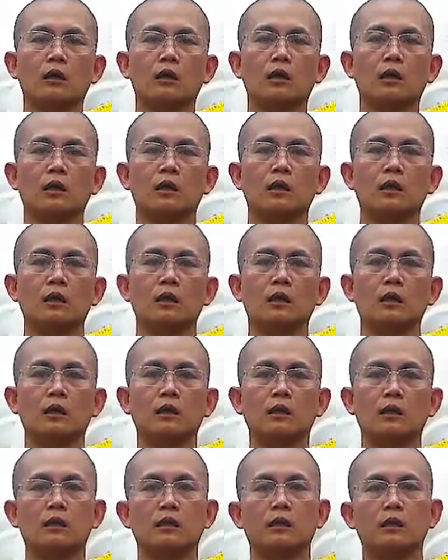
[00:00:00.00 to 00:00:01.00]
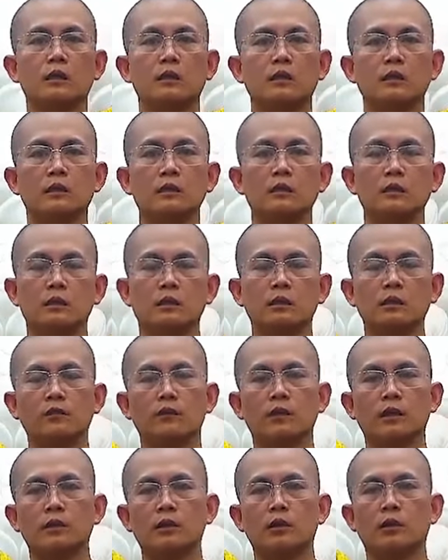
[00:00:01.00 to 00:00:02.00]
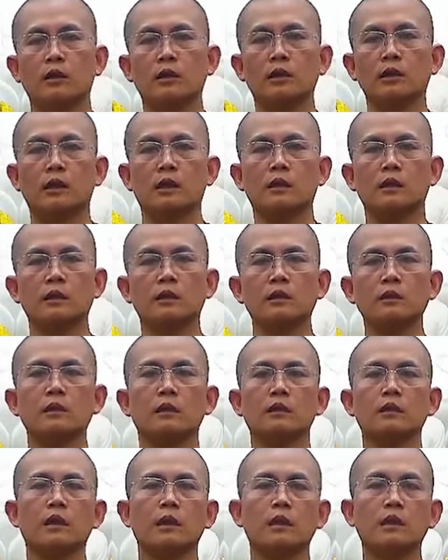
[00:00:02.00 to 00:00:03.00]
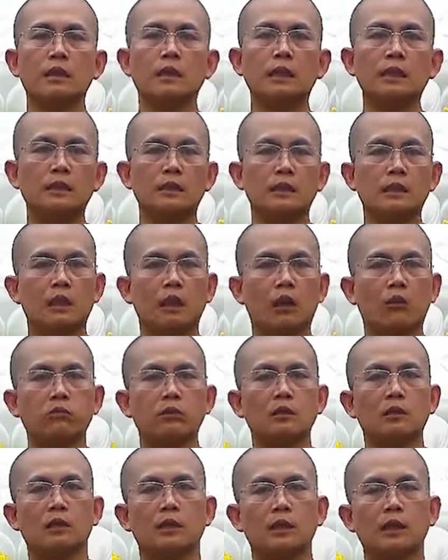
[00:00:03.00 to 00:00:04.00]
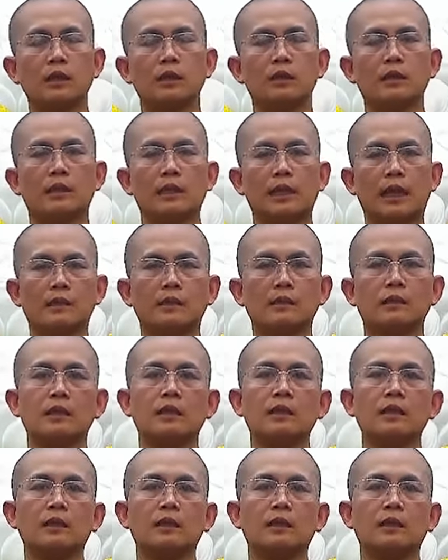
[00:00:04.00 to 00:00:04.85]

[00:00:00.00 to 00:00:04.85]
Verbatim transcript: cái như đức phật nói là cái người đấy ít nóng ít lạnh ít